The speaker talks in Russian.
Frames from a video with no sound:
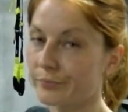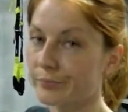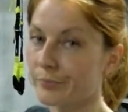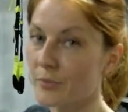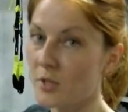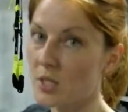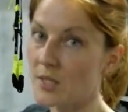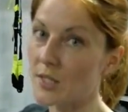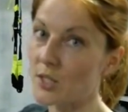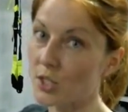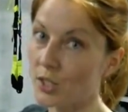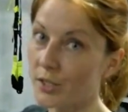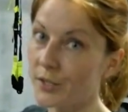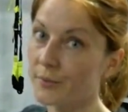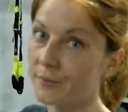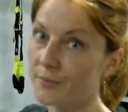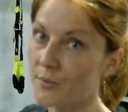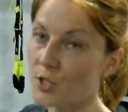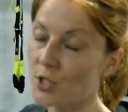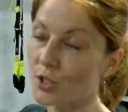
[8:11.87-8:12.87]
Мы
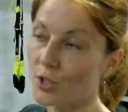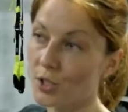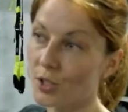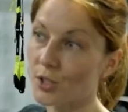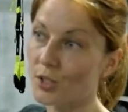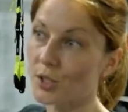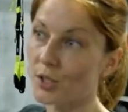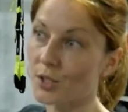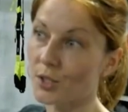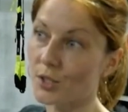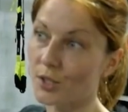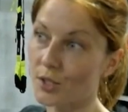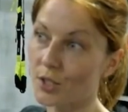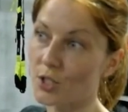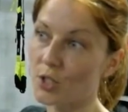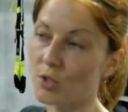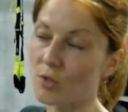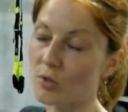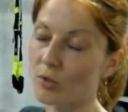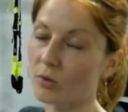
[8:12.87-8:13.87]
сожгли
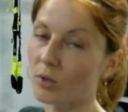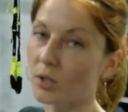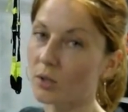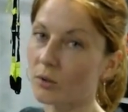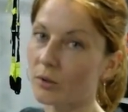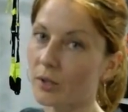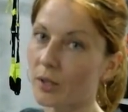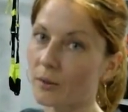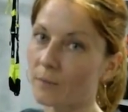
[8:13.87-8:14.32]
400-600 калорий.